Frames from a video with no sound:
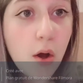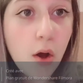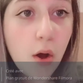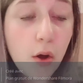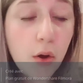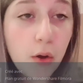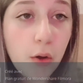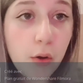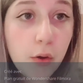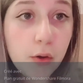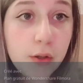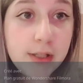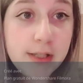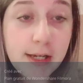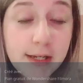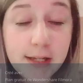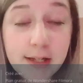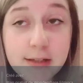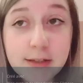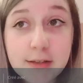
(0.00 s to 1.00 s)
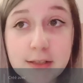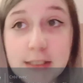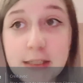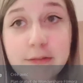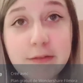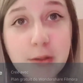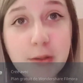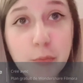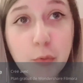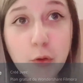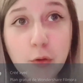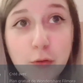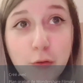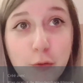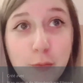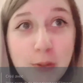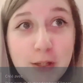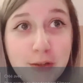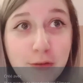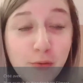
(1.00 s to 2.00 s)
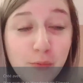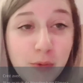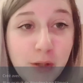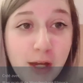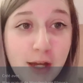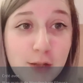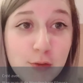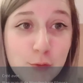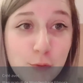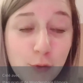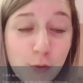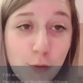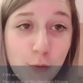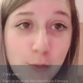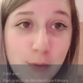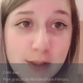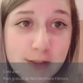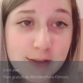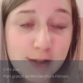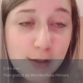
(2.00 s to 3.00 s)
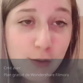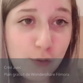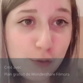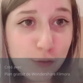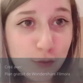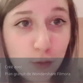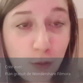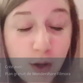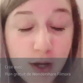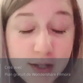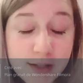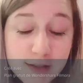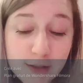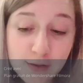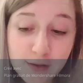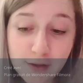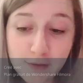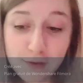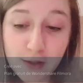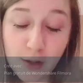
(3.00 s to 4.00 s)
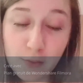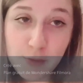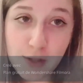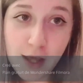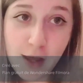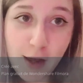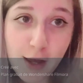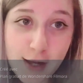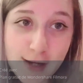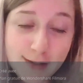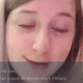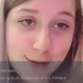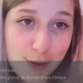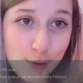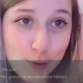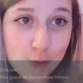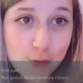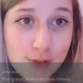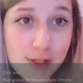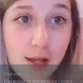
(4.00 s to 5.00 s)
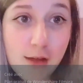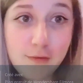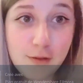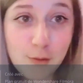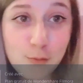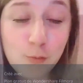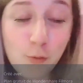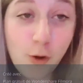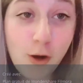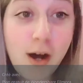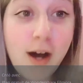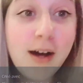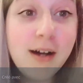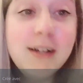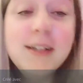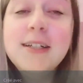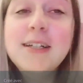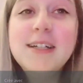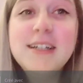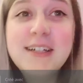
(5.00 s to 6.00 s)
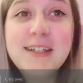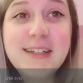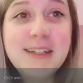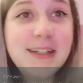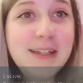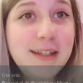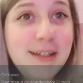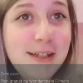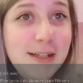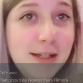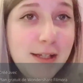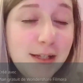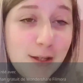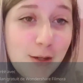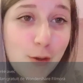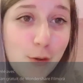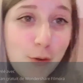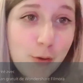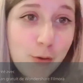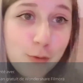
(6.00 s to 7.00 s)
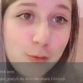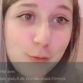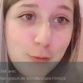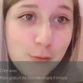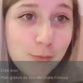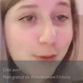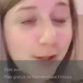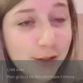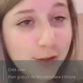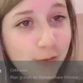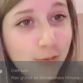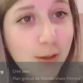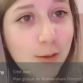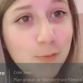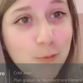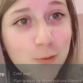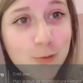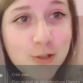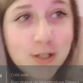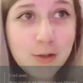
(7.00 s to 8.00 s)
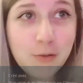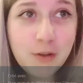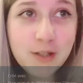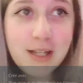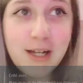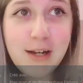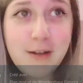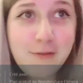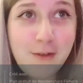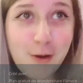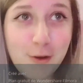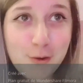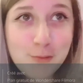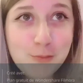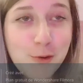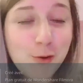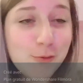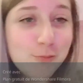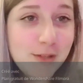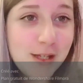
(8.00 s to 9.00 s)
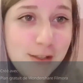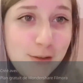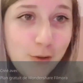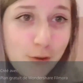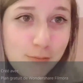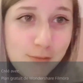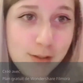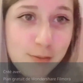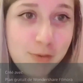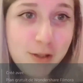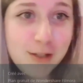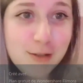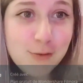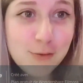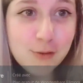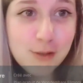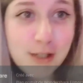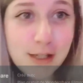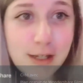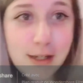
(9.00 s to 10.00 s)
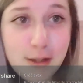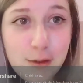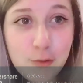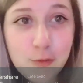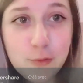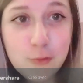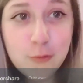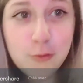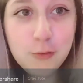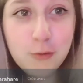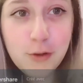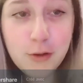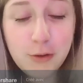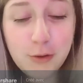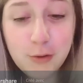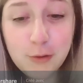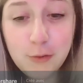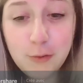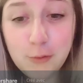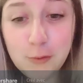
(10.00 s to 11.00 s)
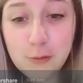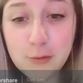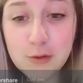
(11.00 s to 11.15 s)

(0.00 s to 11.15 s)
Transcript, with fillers: Il euh, y a quelqu'un qui vient prendre ma température le matin et le soir, c'est une infirmière, elle est très gentille avec moi. Et demain, normalement, j'ai le droit d'aller faire une promenade comme les prisonniers, ou de